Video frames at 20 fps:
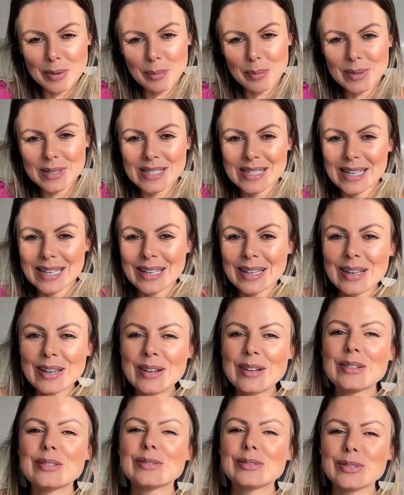Eu pensei,
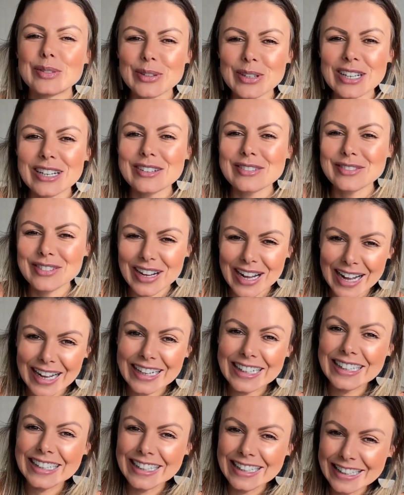vou gravar
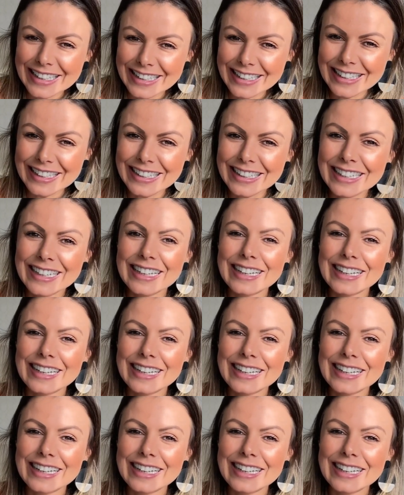aqui